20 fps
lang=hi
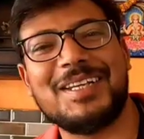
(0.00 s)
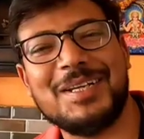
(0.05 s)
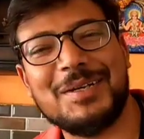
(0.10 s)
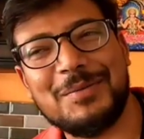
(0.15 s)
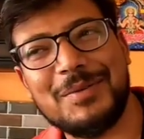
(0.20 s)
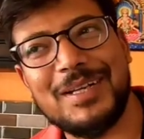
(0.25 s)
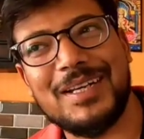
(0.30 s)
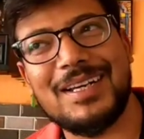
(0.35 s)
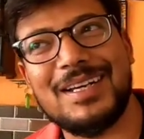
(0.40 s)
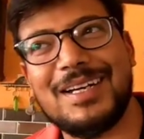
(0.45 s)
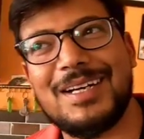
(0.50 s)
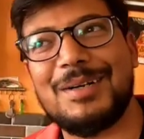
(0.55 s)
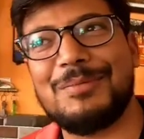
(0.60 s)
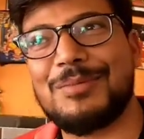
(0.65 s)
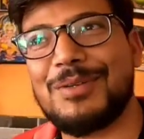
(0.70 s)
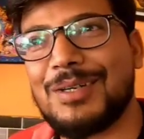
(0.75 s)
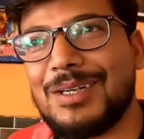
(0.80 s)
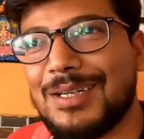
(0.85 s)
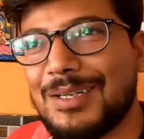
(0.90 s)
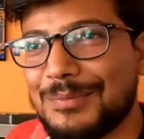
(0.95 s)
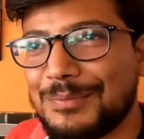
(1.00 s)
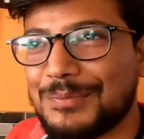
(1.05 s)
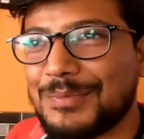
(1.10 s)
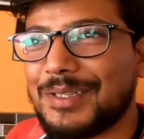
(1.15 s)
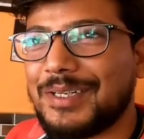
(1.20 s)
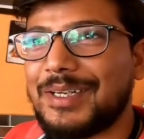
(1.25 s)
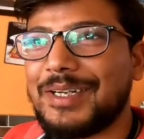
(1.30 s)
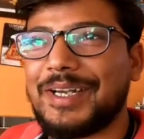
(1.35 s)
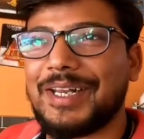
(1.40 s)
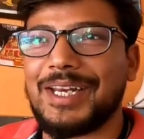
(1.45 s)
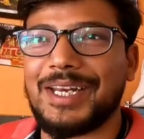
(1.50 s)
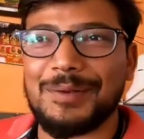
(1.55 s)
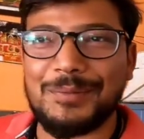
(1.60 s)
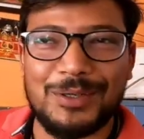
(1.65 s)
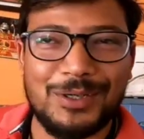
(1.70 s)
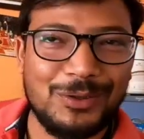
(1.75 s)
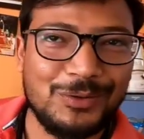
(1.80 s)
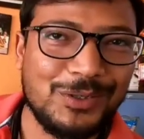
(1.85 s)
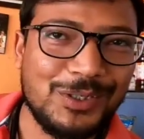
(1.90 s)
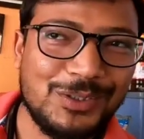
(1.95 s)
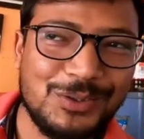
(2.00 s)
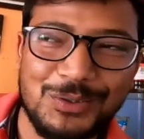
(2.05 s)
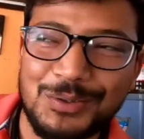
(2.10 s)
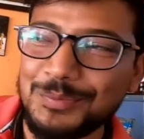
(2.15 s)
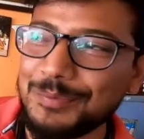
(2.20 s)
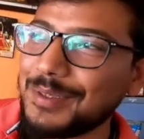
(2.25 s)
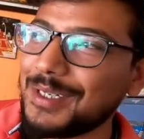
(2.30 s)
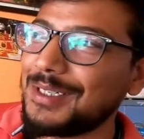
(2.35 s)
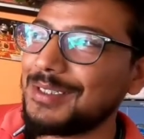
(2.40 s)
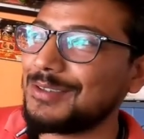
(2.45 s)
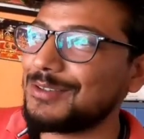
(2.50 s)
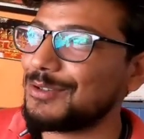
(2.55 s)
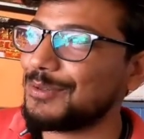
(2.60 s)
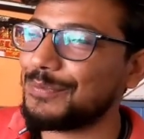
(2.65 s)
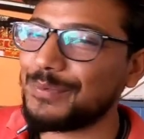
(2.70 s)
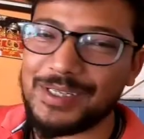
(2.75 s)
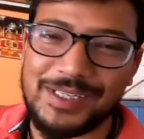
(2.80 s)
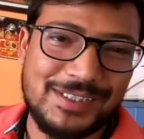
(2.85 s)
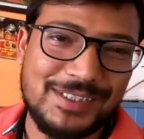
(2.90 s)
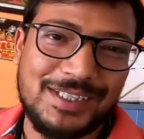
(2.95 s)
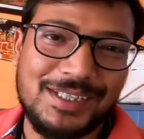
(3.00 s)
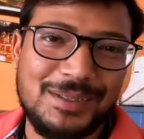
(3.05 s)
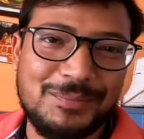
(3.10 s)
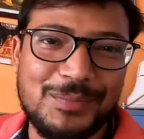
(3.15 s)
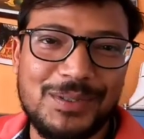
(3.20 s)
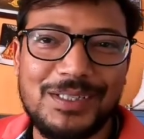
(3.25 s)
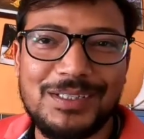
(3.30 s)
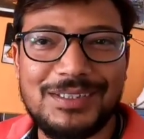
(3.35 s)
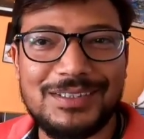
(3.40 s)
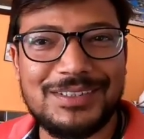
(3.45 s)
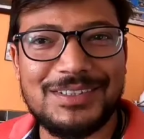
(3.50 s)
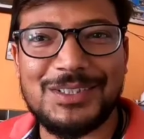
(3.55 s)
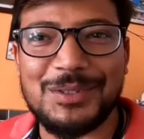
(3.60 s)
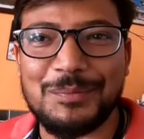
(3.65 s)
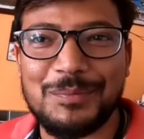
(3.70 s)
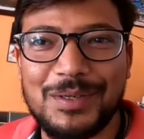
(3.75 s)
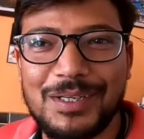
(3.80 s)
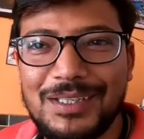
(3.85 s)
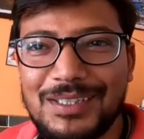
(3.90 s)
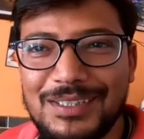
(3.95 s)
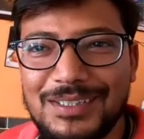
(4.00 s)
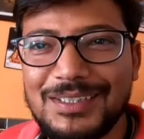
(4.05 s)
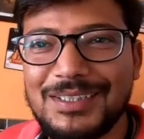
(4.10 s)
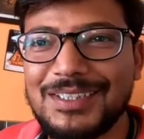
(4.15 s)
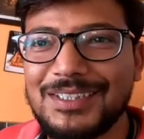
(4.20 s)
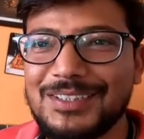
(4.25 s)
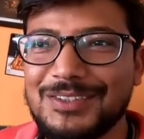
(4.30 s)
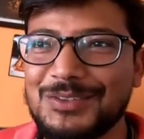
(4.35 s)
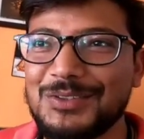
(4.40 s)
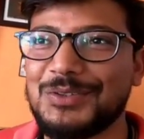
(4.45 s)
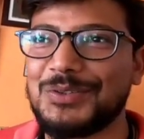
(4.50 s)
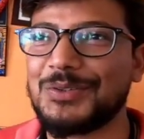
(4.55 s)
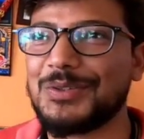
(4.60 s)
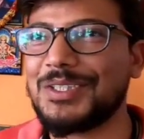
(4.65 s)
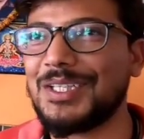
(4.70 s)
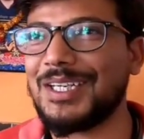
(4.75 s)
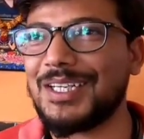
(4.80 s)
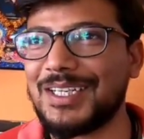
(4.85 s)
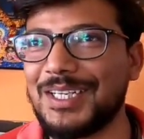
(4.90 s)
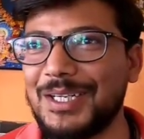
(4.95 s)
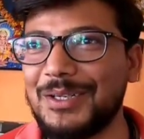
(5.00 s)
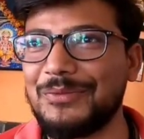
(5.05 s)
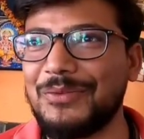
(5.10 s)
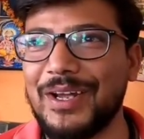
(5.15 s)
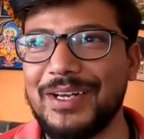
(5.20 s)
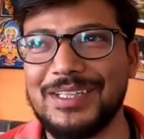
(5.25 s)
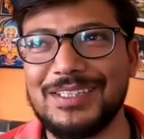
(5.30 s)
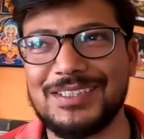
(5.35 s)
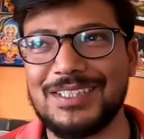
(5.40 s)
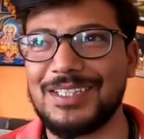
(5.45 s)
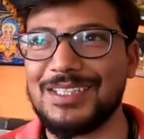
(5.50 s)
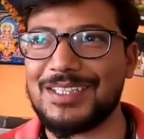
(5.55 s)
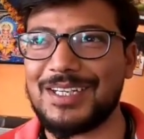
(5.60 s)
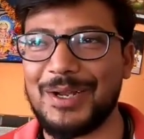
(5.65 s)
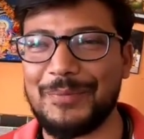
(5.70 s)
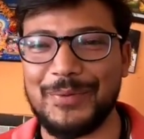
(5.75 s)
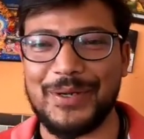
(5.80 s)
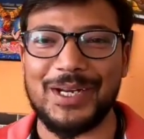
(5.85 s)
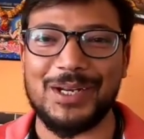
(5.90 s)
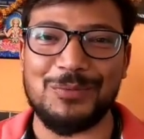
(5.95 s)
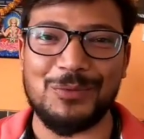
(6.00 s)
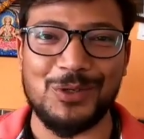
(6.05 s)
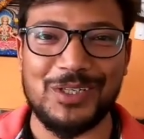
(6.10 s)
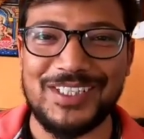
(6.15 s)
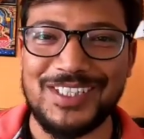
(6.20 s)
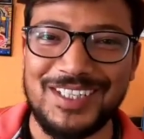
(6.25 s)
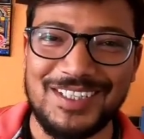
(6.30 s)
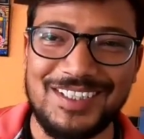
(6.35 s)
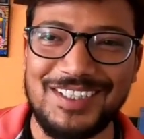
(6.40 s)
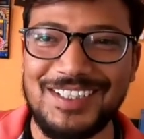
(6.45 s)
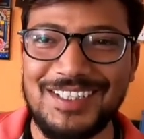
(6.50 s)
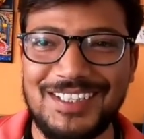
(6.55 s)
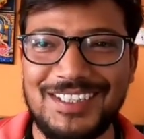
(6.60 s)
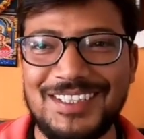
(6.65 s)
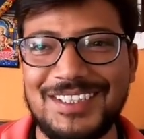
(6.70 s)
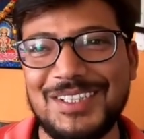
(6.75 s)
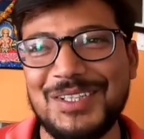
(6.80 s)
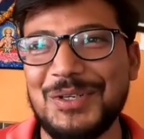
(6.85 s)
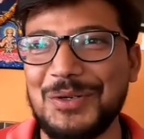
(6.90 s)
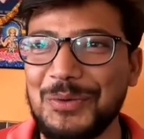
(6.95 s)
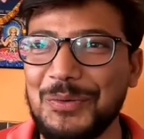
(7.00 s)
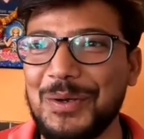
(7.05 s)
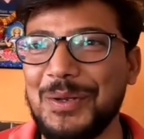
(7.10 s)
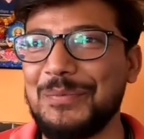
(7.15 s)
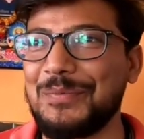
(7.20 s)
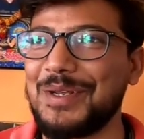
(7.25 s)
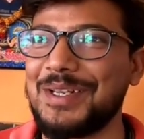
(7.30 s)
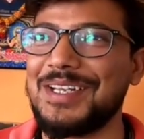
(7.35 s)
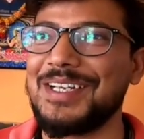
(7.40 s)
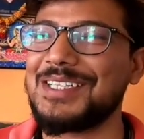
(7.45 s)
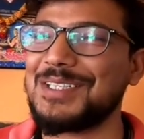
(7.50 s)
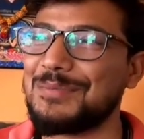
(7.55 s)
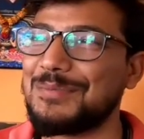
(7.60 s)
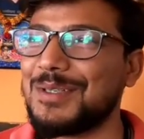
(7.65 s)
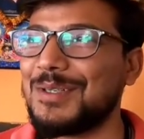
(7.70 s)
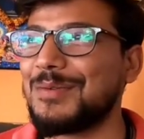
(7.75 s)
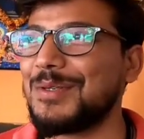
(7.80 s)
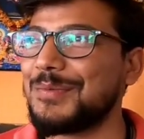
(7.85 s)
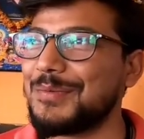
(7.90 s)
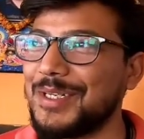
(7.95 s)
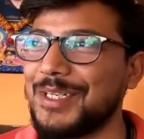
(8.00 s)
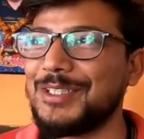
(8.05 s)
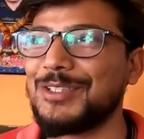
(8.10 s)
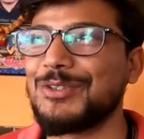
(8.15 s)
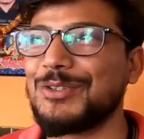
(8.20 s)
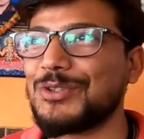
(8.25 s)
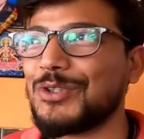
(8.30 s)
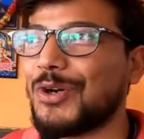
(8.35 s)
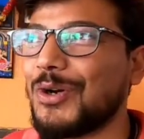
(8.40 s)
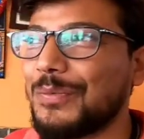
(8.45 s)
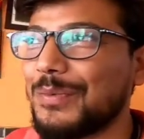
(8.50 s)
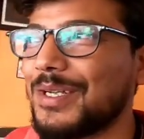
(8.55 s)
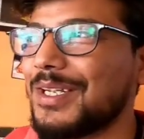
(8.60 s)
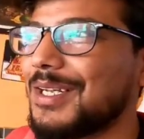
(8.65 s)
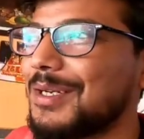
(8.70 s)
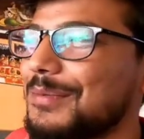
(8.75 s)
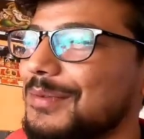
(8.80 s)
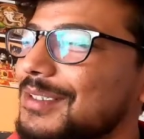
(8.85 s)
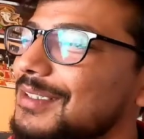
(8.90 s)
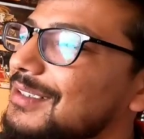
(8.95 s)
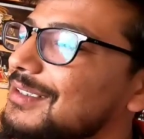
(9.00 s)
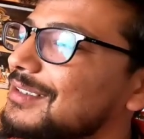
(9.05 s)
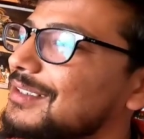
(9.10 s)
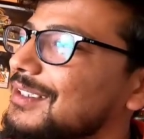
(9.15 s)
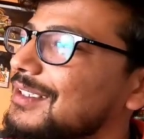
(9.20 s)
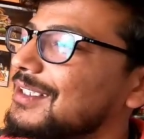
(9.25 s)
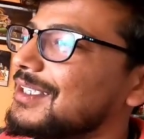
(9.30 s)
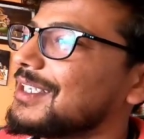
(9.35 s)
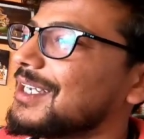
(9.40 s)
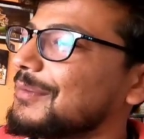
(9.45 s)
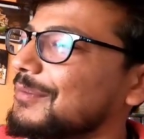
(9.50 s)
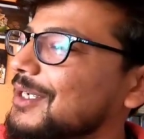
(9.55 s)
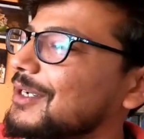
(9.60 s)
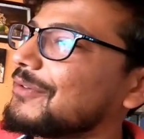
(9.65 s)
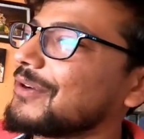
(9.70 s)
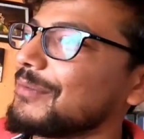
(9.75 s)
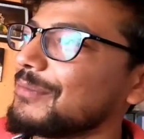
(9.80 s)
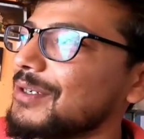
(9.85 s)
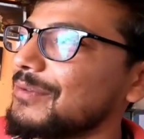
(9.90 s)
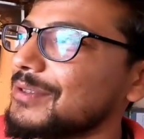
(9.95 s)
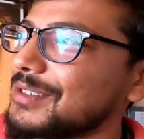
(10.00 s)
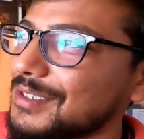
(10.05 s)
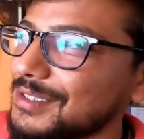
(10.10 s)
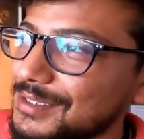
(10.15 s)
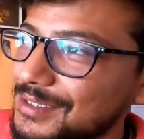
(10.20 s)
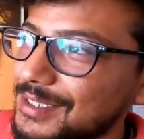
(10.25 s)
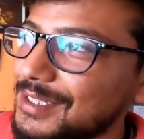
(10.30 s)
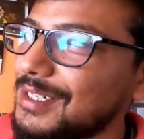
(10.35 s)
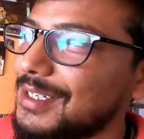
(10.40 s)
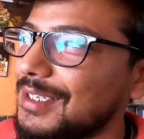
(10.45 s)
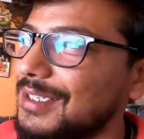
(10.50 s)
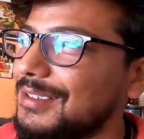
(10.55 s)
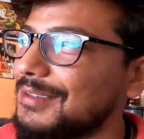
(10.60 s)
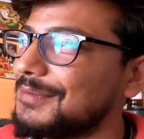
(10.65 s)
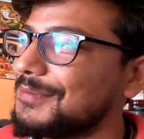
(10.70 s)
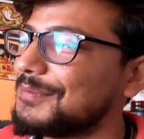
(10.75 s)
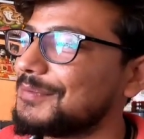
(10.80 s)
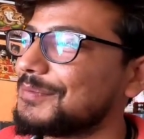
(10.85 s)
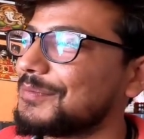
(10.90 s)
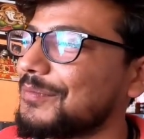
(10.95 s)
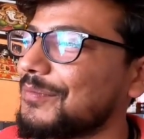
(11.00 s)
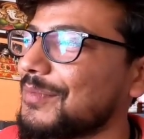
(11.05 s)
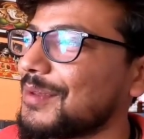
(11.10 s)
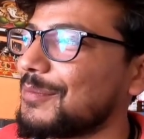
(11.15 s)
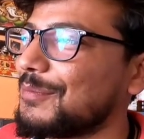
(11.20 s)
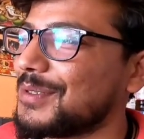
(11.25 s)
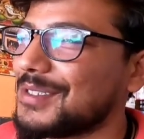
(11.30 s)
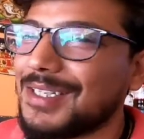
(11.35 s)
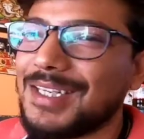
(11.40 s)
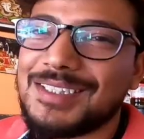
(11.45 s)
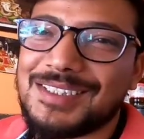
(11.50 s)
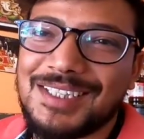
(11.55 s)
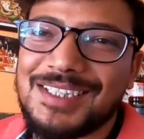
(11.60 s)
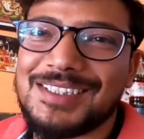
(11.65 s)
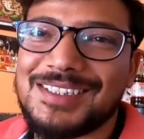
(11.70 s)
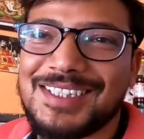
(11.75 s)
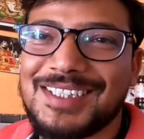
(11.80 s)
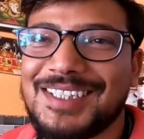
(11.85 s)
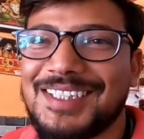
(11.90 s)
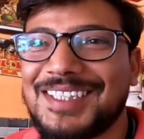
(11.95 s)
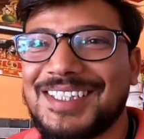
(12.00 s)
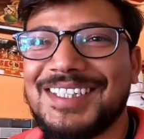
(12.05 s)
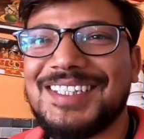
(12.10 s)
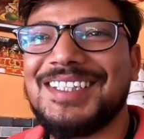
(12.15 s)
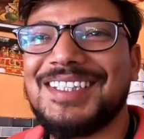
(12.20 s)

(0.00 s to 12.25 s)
ये ये आपका आप डेरी में आओगे तो मेन जो प्लेस है अपना चंबा जो यहाँ की फाइनेंशियल कैपिटल बोली जाती है वहीं पे ये चंबा में मेरी जो शॉप है यहाँ पे हमारा फैमिली बिजनेस ही है अच्छा। पचास साल से